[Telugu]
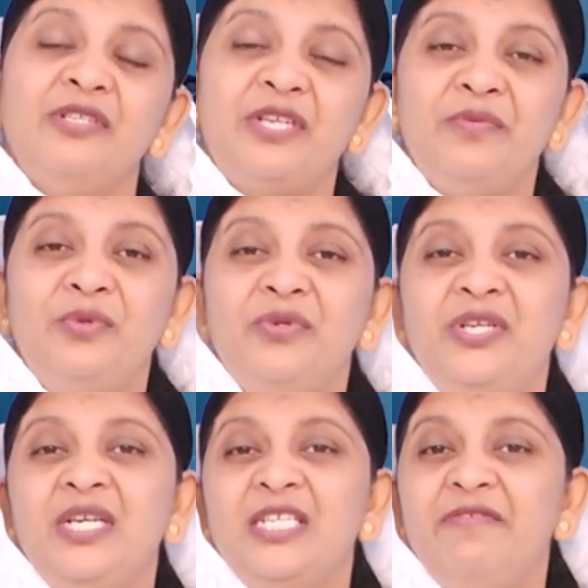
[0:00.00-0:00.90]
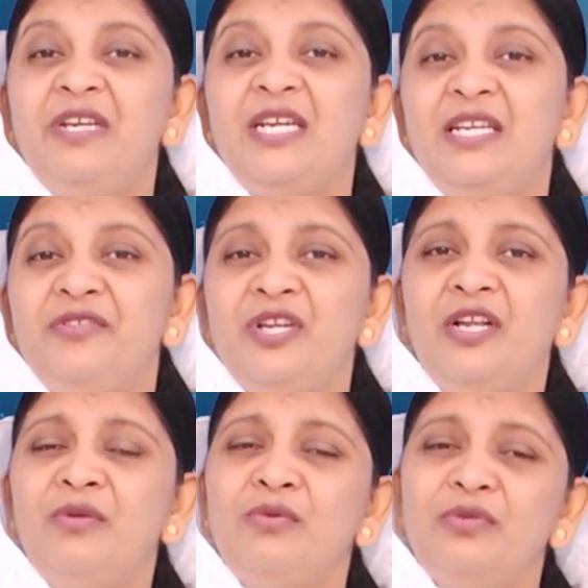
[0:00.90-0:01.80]
సంతోషంగా
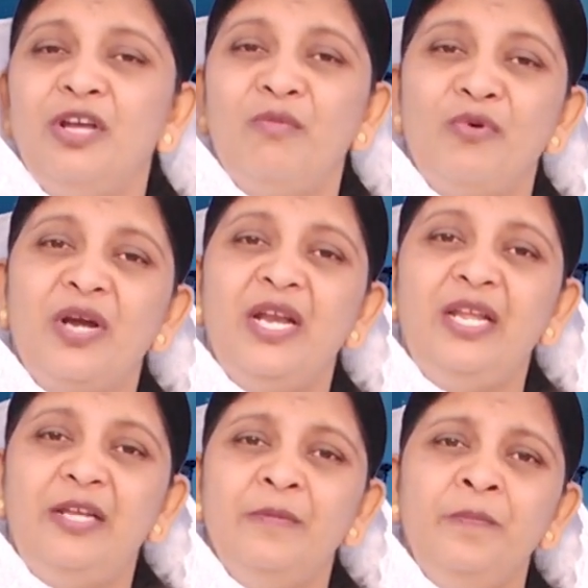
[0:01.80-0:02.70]
స్వీకరించాలనుకుంటాము కానీ